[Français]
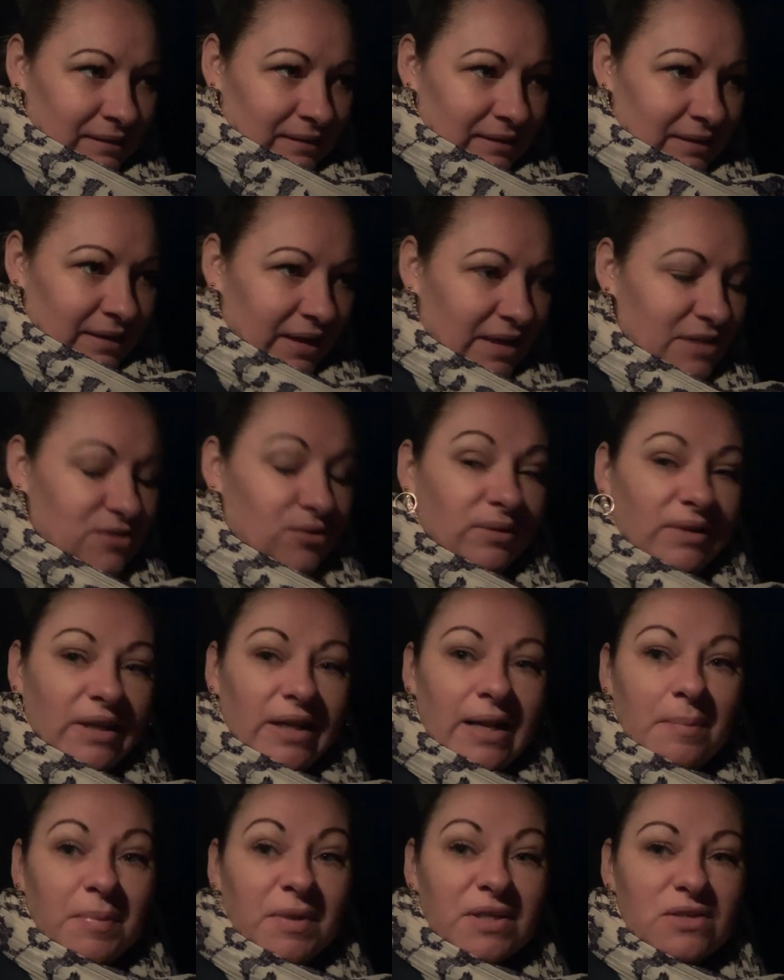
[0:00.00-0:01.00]
les résultats
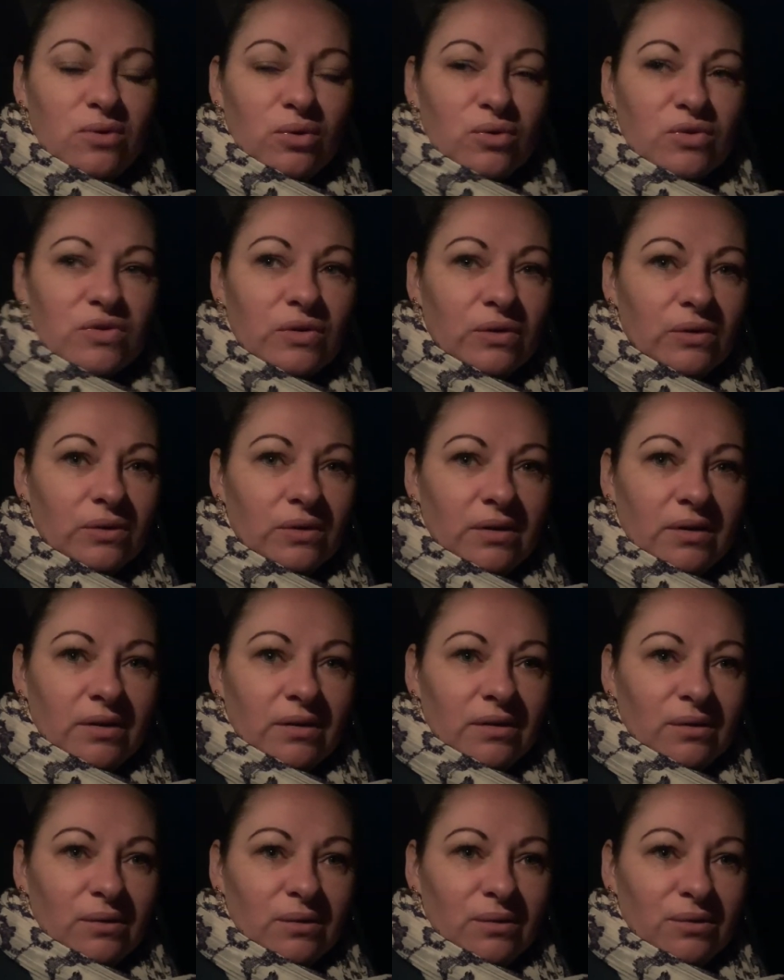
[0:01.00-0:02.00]
de la prise de sang
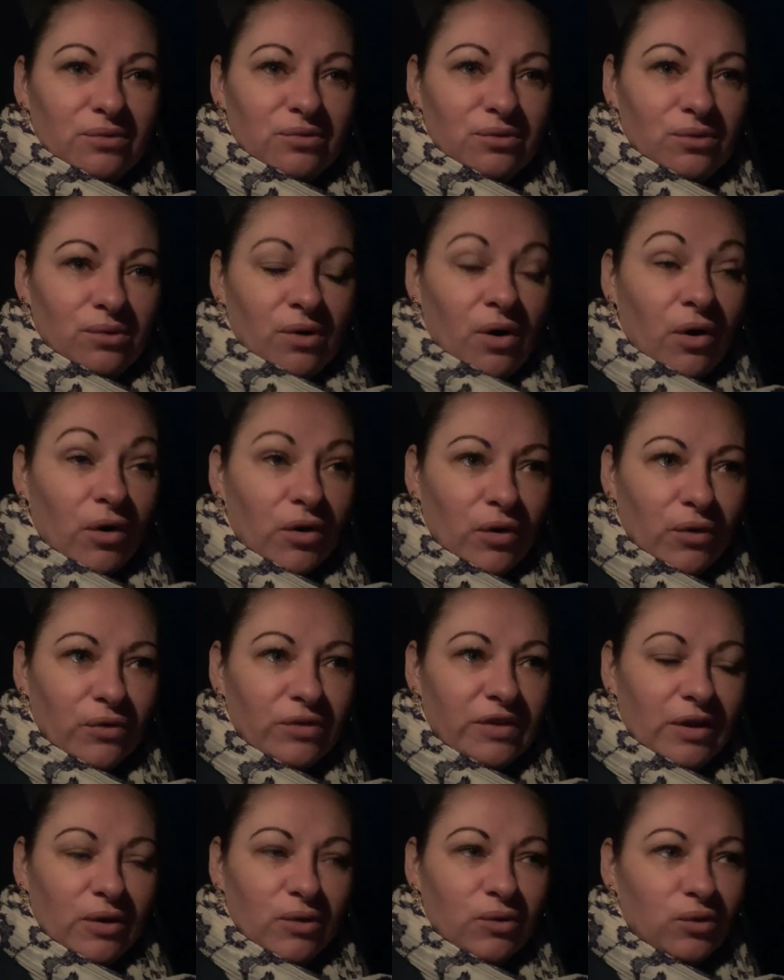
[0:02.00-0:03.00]
euh, vont
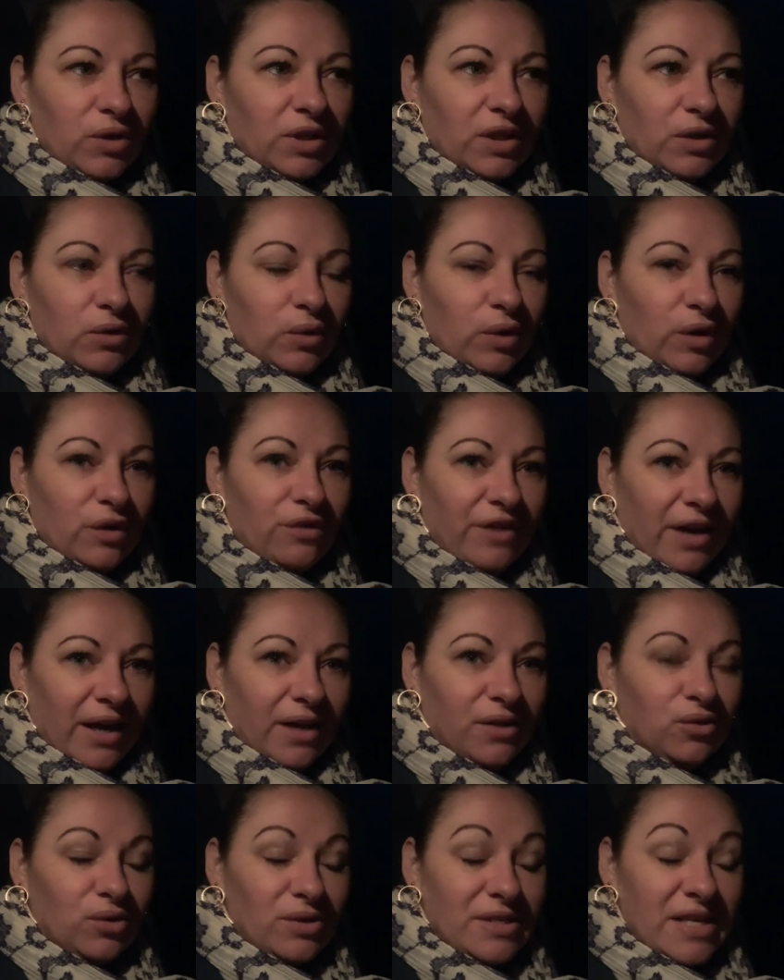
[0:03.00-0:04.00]
orienter l'endocrinologue vers
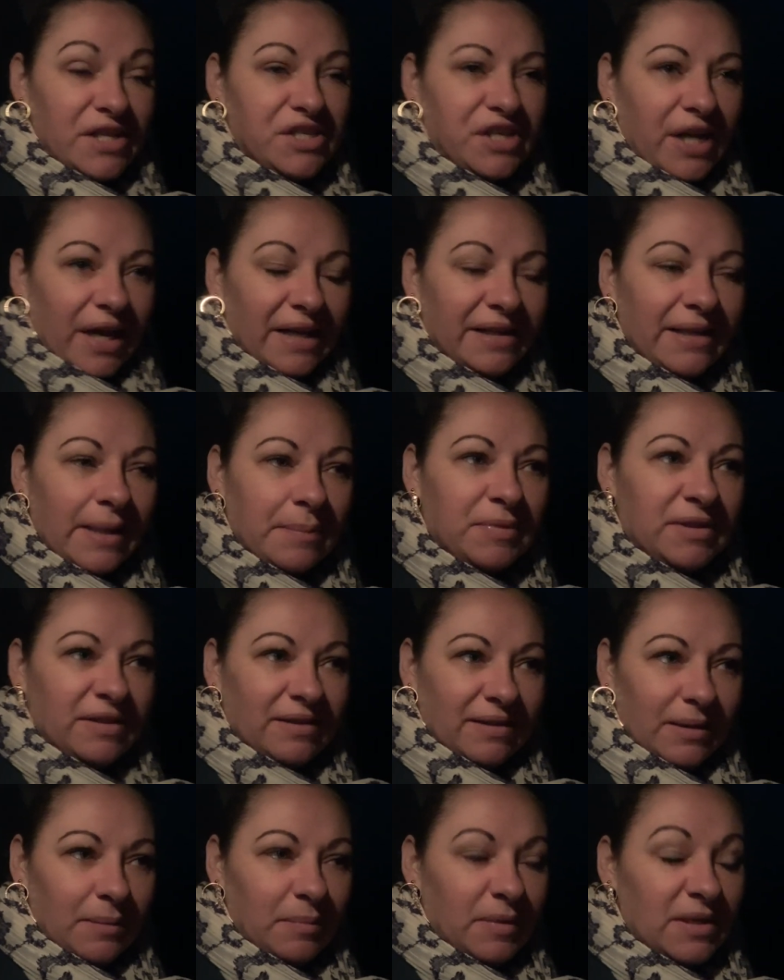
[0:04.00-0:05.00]
un dosage
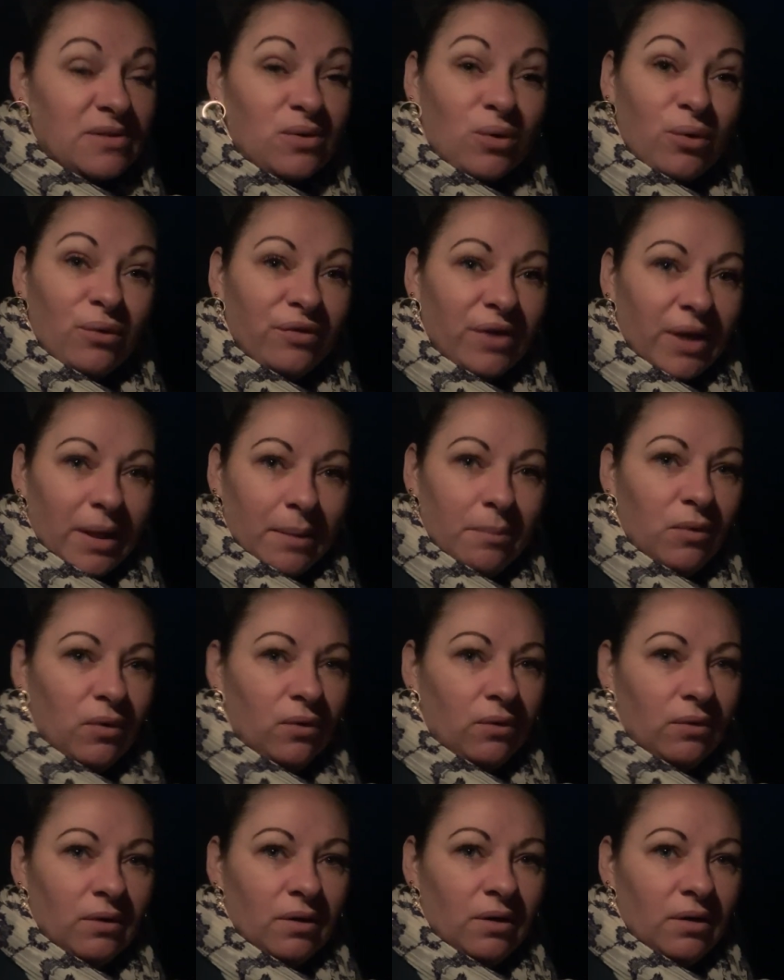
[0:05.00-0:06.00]
adapté parce que
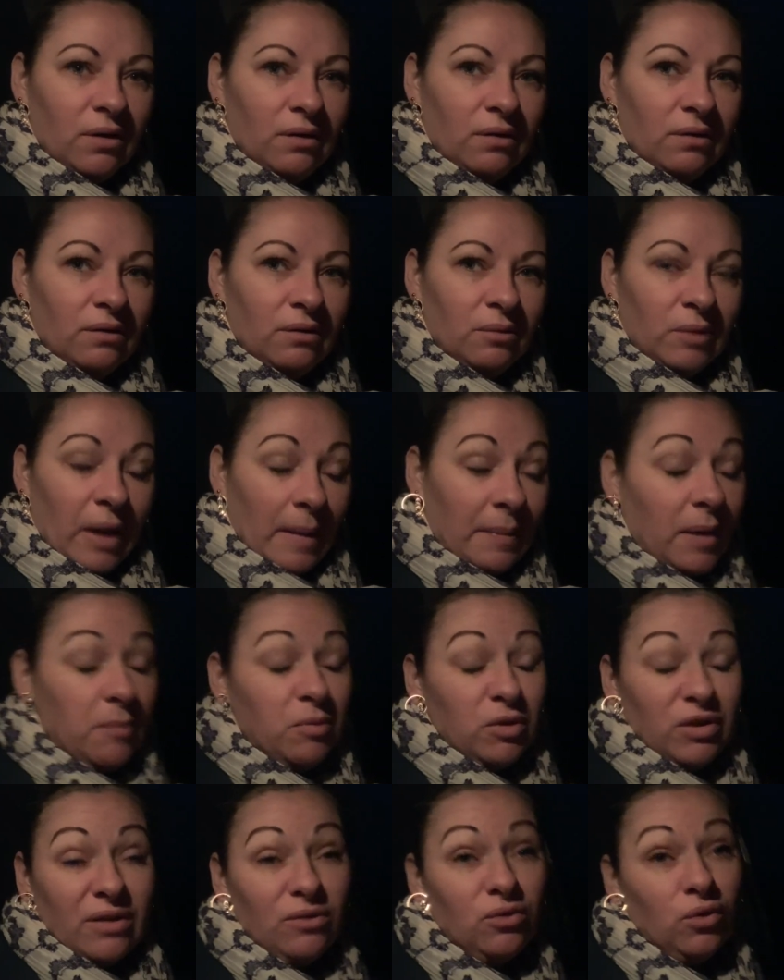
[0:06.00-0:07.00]
vraiment, euh, après
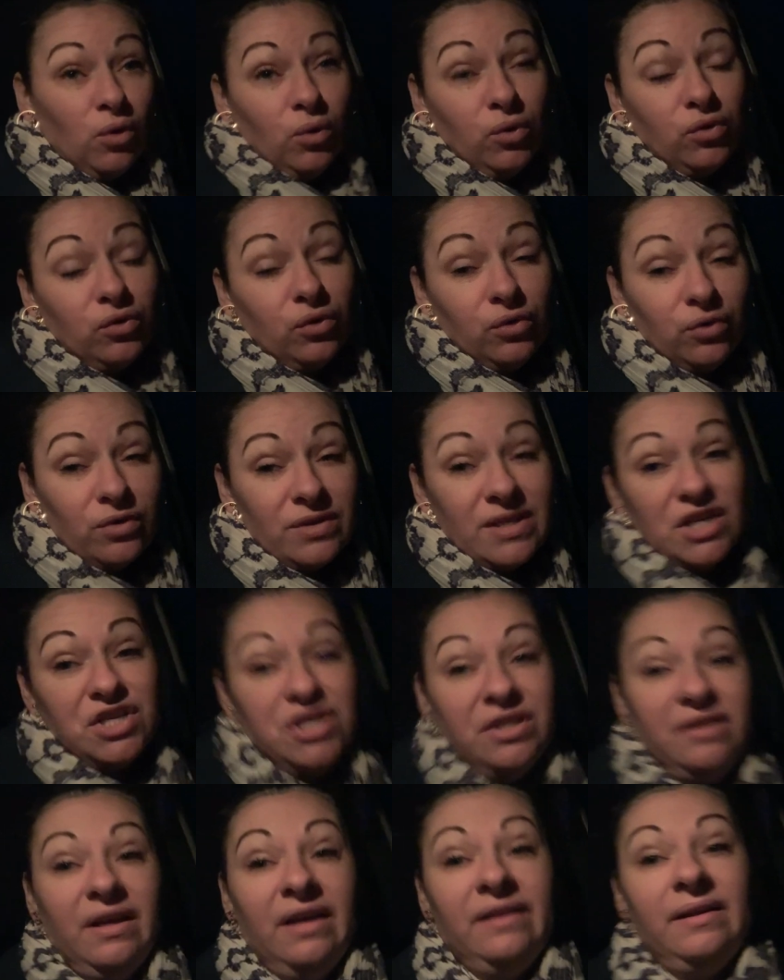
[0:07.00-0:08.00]
peut-être que l'autre dosage
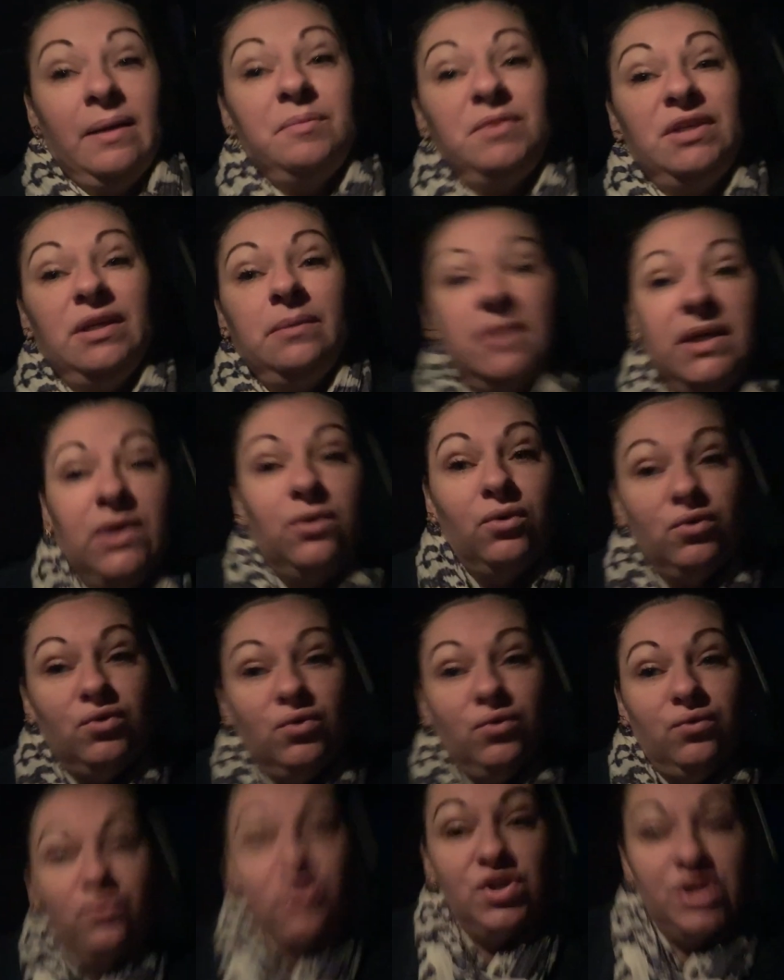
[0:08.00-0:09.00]
était adapté mais que
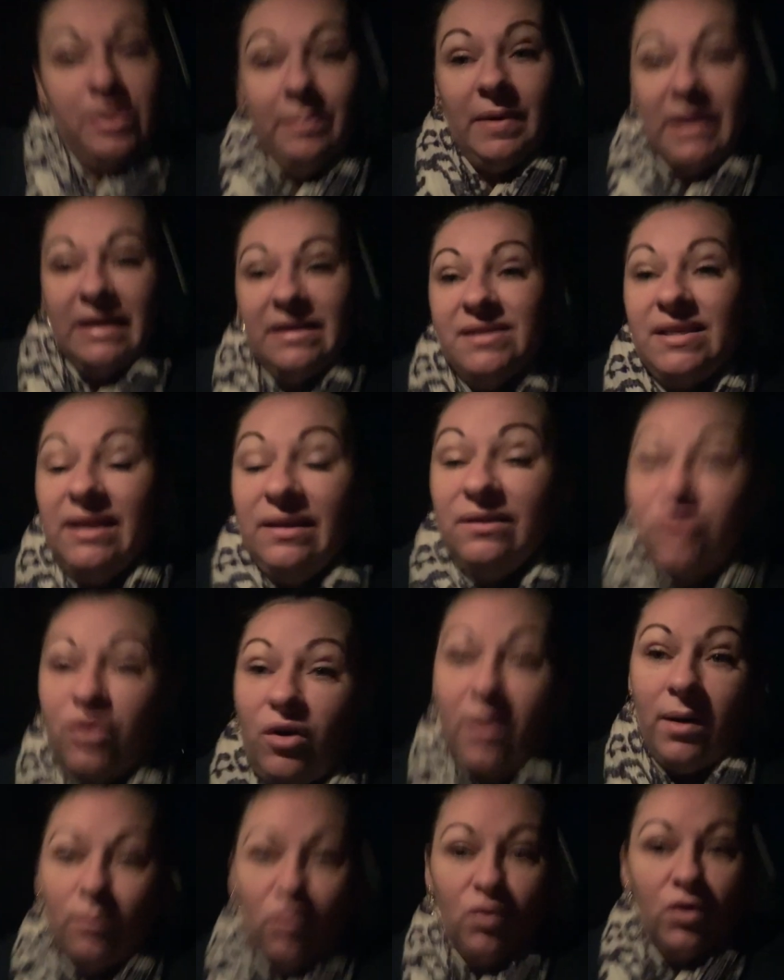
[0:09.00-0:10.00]
du coup j'ai pas laissé le
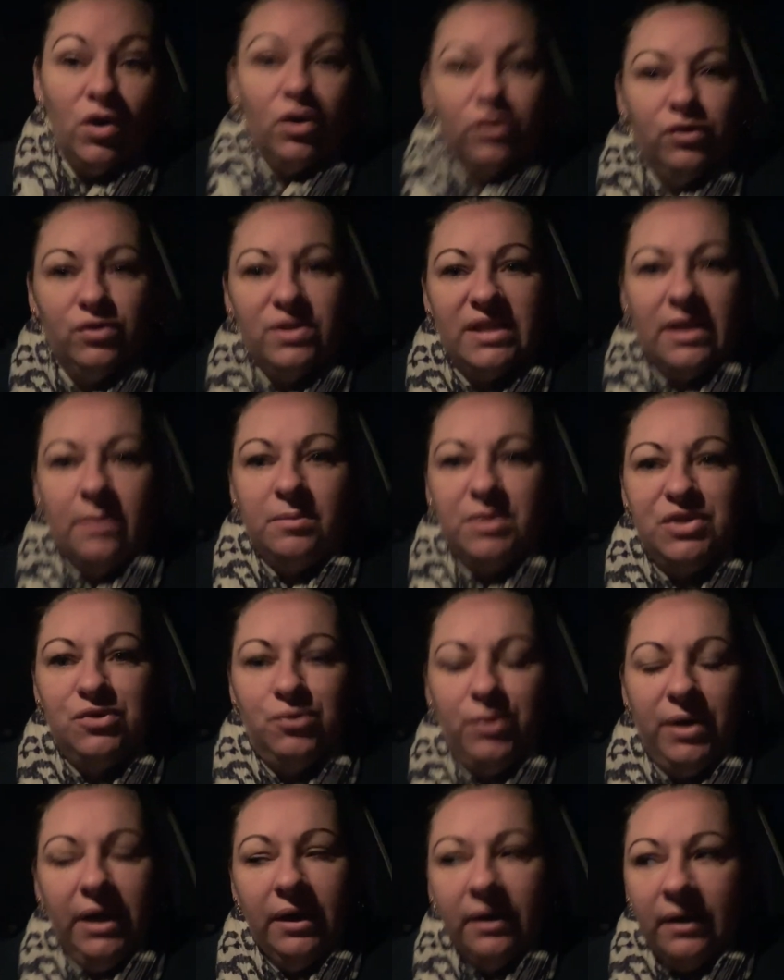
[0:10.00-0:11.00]
temps à mon corps de s'y
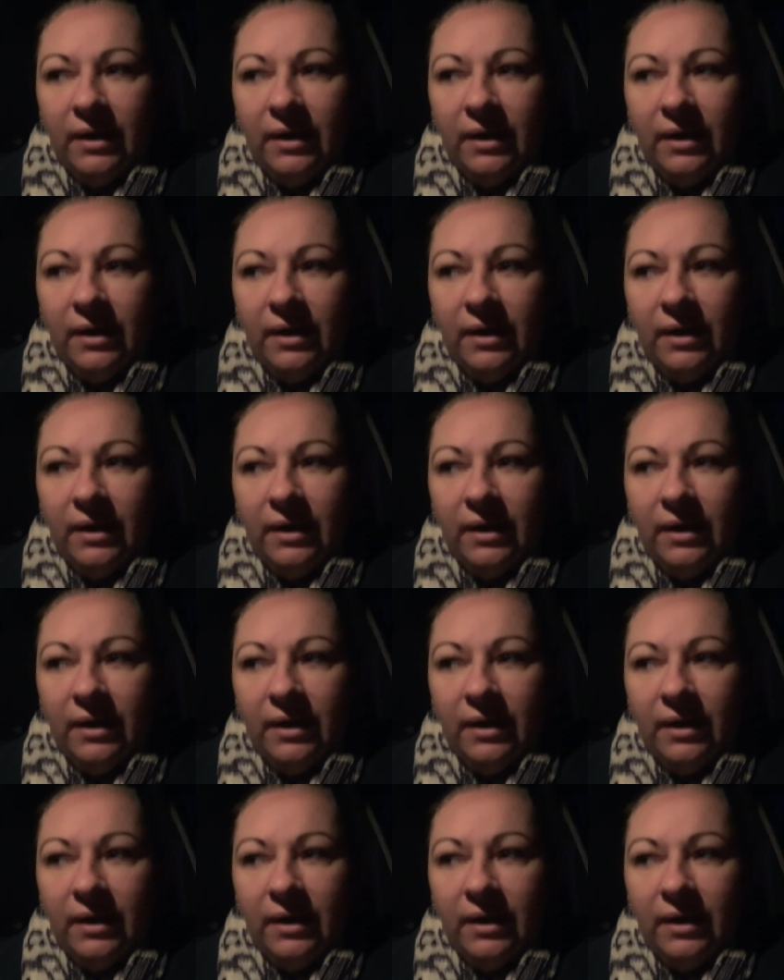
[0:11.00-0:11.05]
habituer,